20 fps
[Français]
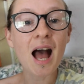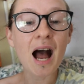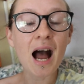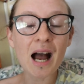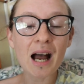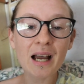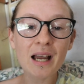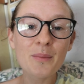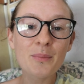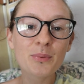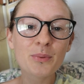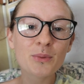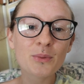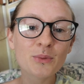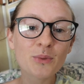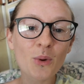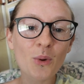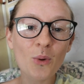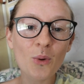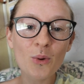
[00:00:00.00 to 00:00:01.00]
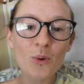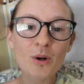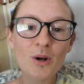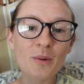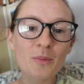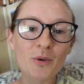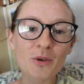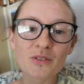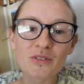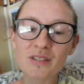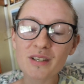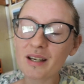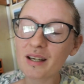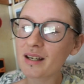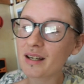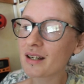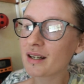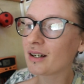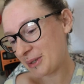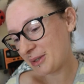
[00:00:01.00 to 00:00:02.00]
à répondre aux
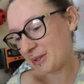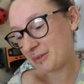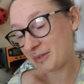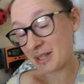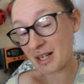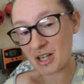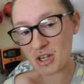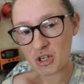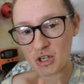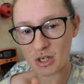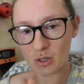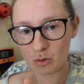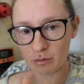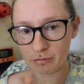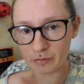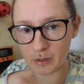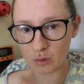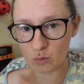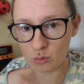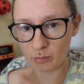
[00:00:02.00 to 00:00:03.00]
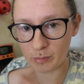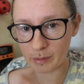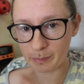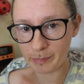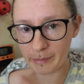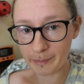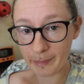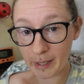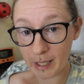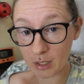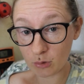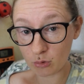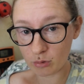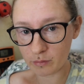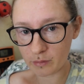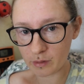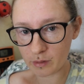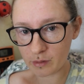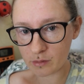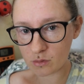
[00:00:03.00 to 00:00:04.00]
commentaires, voilà j'ai enfin eu mes pipes
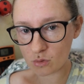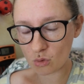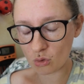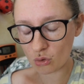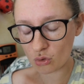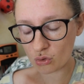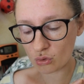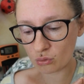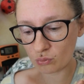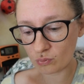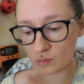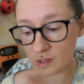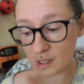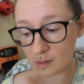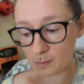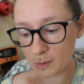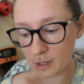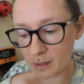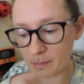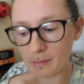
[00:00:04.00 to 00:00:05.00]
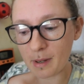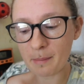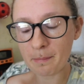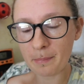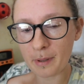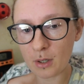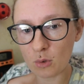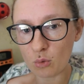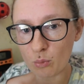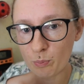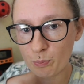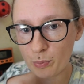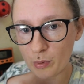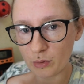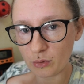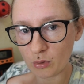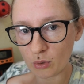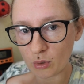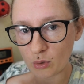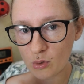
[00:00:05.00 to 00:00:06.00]
ardennaises, je ne vous explique même pas le
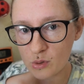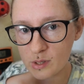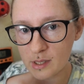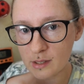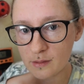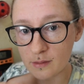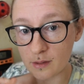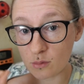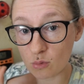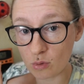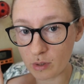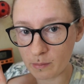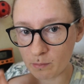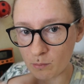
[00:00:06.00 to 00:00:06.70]
bonheur que ça a été de les